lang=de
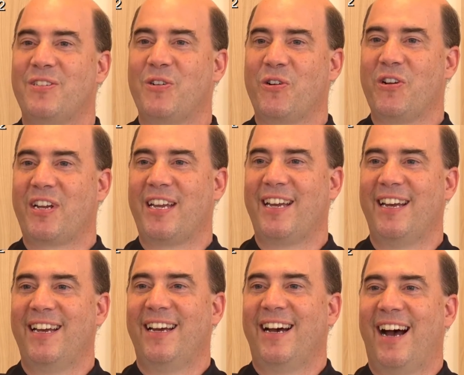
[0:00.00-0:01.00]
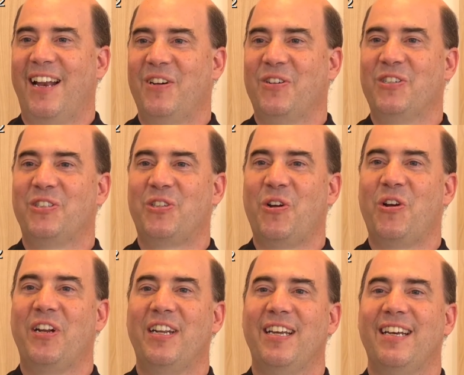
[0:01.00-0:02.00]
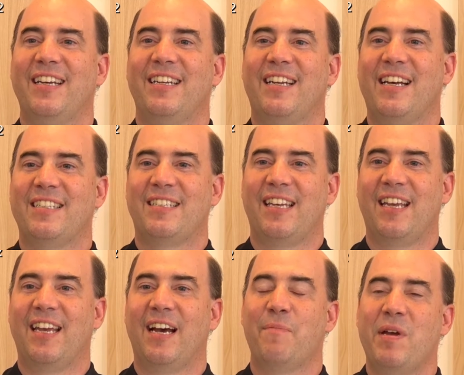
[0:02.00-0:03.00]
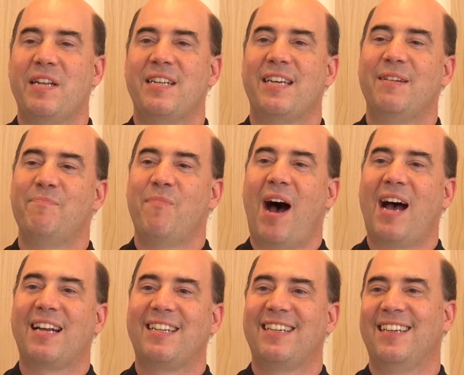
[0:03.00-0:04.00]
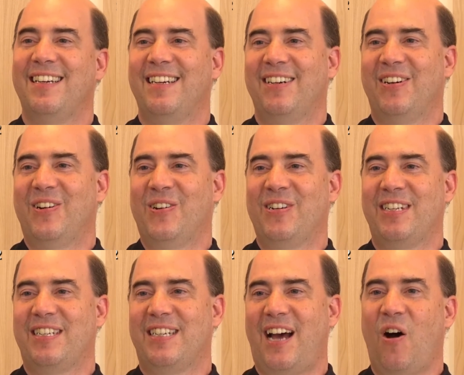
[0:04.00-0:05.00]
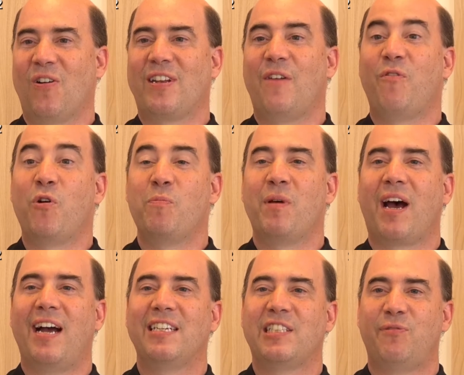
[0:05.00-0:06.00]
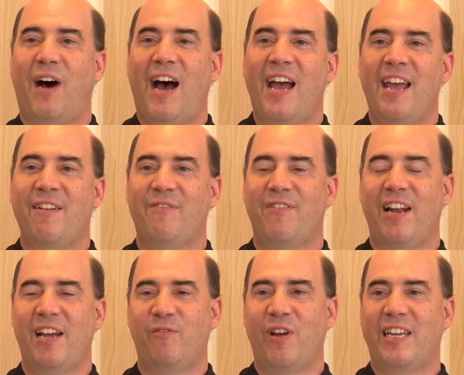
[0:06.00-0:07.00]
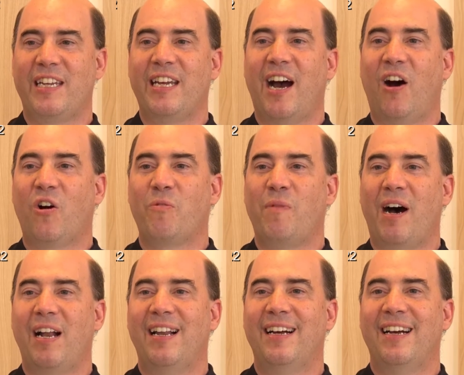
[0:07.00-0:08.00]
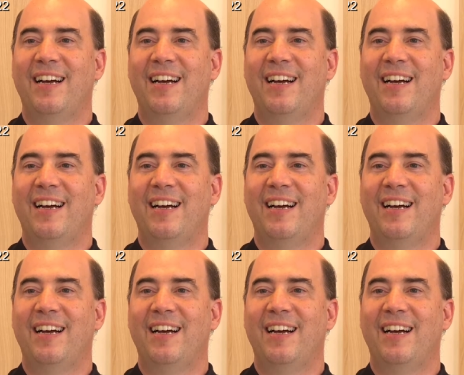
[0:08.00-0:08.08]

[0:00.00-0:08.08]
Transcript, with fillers: zurück. Hallo, schön, dass ihr mitmacht und auch der Wohnbereich 2, vielleicht winkt ihr auch mal.